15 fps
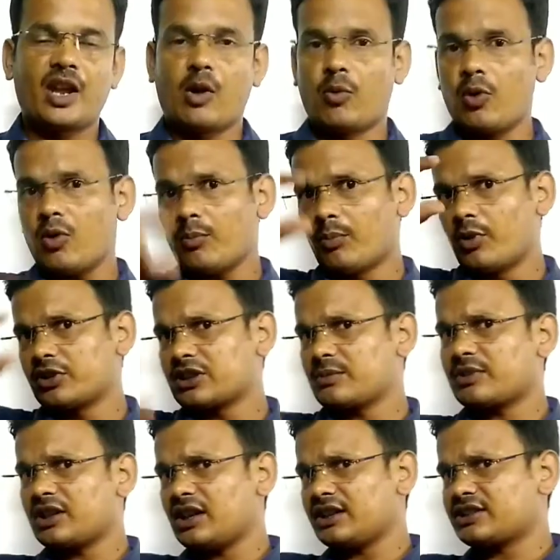वो मौसम
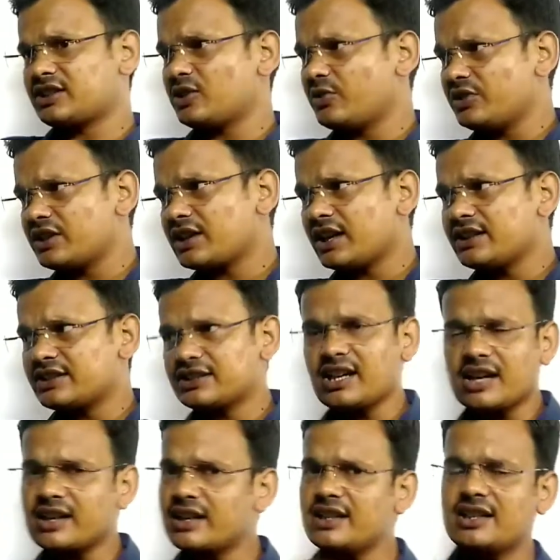के अच्छे होने का
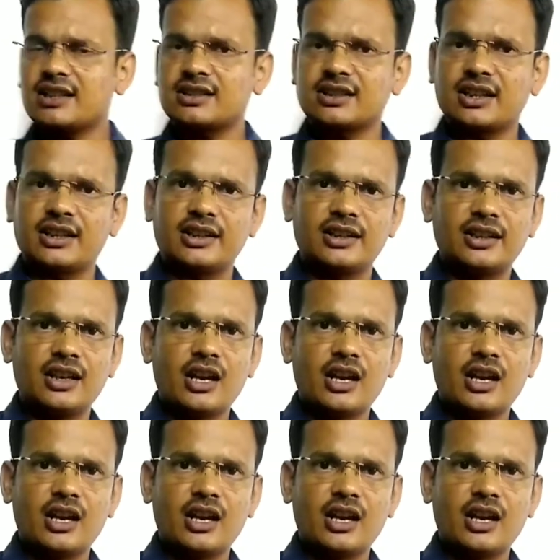इंतज़ार नहीं करता है